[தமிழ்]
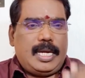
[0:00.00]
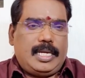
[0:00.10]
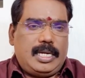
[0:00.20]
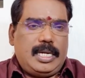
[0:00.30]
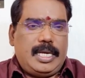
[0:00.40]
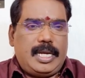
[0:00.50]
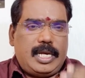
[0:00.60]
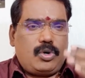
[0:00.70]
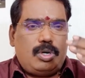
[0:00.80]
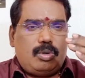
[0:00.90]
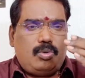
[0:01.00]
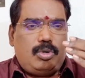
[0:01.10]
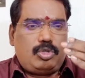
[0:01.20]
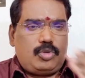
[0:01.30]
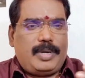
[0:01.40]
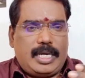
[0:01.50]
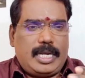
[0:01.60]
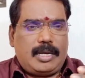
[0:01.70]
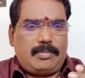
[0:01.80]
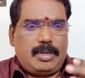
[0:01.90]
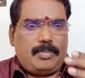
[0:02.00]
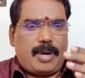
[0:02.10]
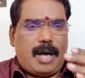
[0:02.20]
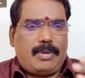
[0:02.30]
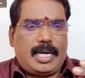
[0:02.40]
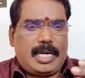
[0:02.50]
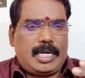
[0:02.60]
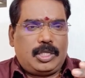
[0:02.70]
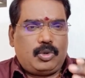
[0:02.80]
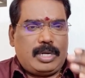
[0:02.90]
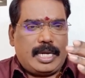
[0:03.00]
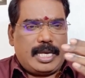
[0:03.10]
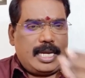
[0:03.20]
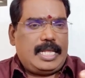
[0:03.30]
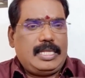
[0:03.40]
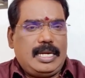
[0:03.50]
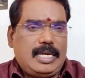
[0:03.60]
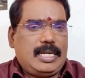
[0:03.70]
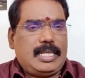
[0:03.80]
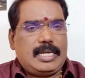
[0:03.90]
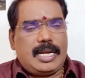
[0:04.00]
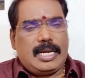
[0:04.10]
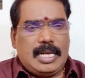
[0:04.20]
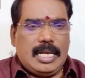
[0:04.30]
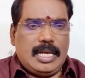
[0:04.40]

எட்டு டிகிரிக்குள் ஒரு சுப கிரகம் பாவக்கரகத்துடன் இணைந்திருக்கிறது என்றால்